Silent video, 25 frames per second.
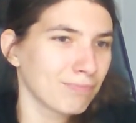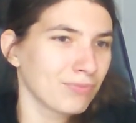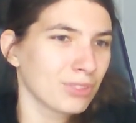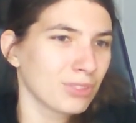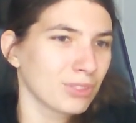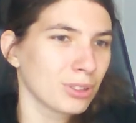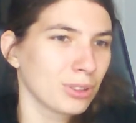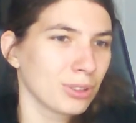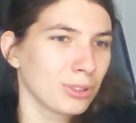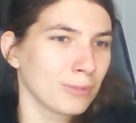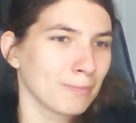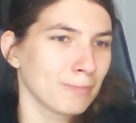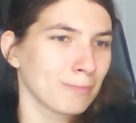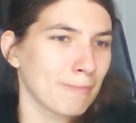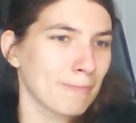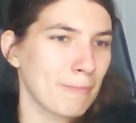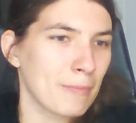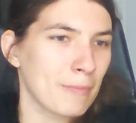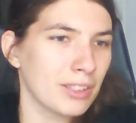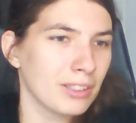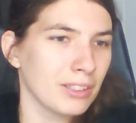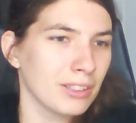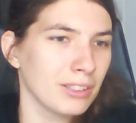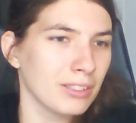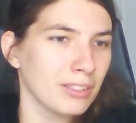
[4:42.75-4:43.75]
no
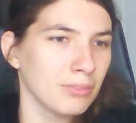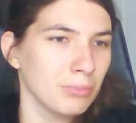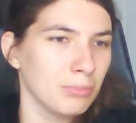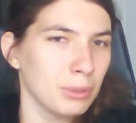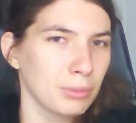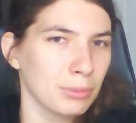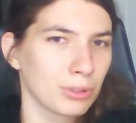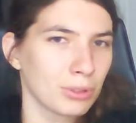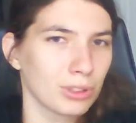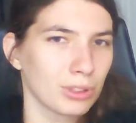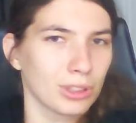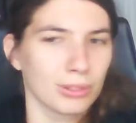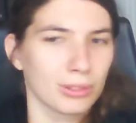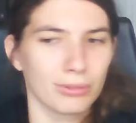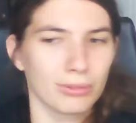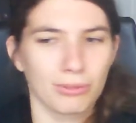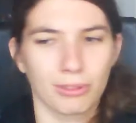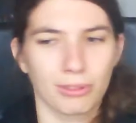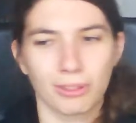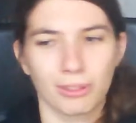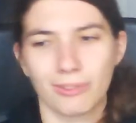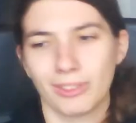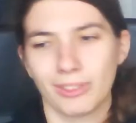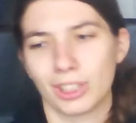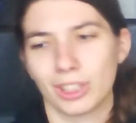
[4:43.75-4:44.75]
mimo, że
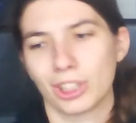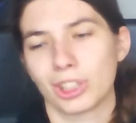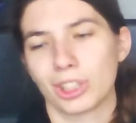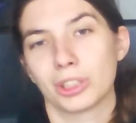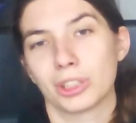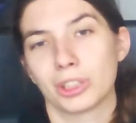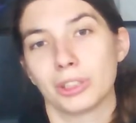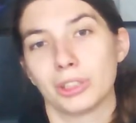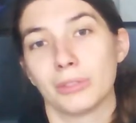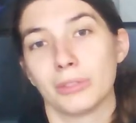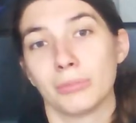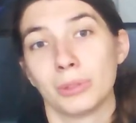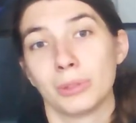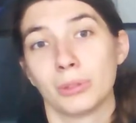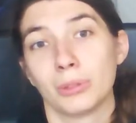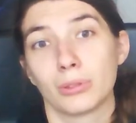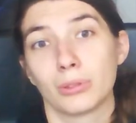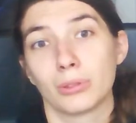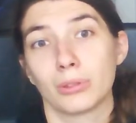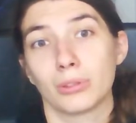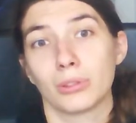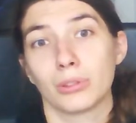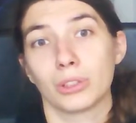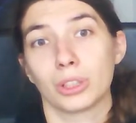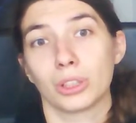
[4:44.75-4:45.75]
utwór trwa 6 minut,
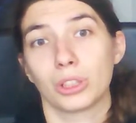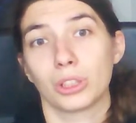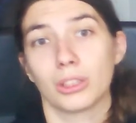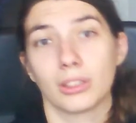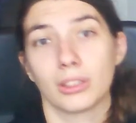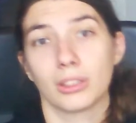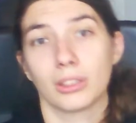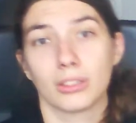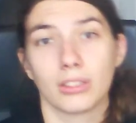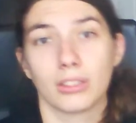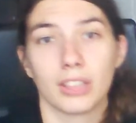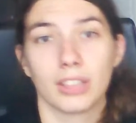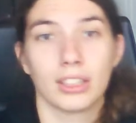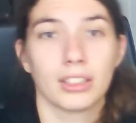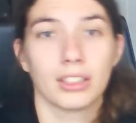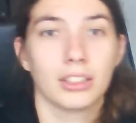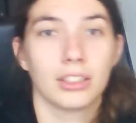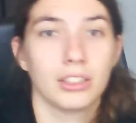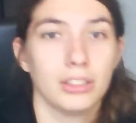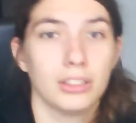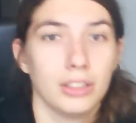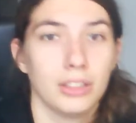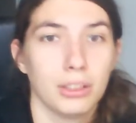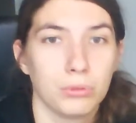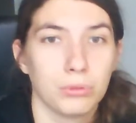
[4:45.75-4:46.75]
to jeszcze na dodatek
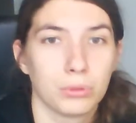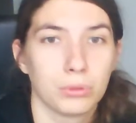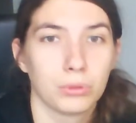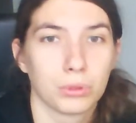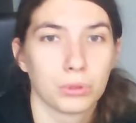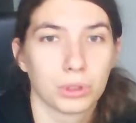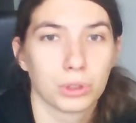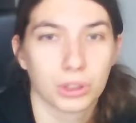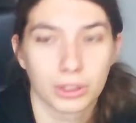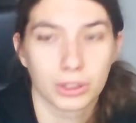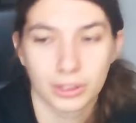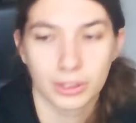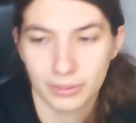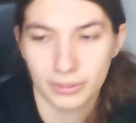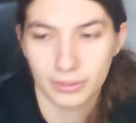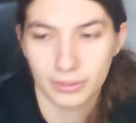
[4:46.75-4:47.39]
nie nuży.